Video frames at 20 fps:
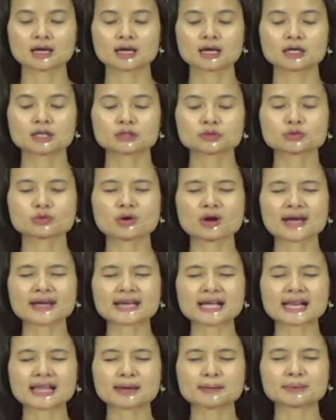Tuhan
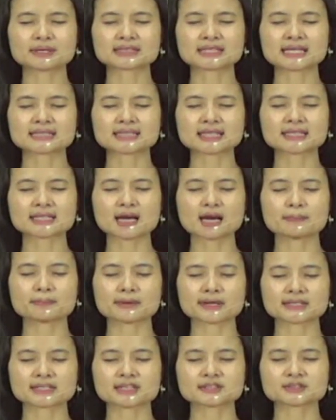Allah yang bertata dalam
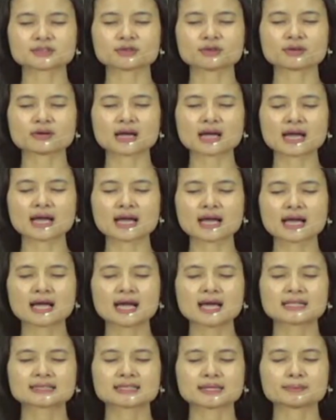kerjaan sorga,
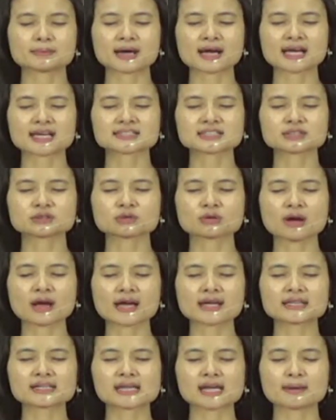terima kasih
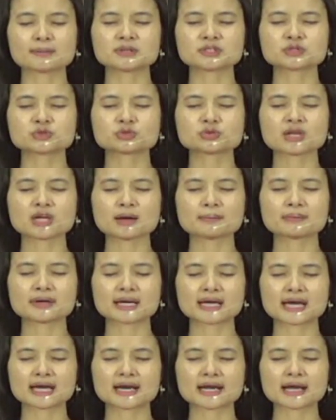Tuhan kami sudah
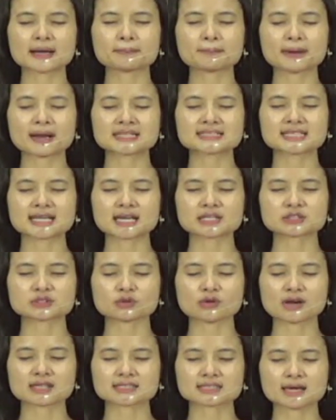mendengarkan pelajaran
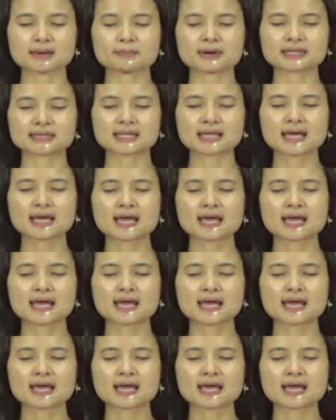sekolah sabat.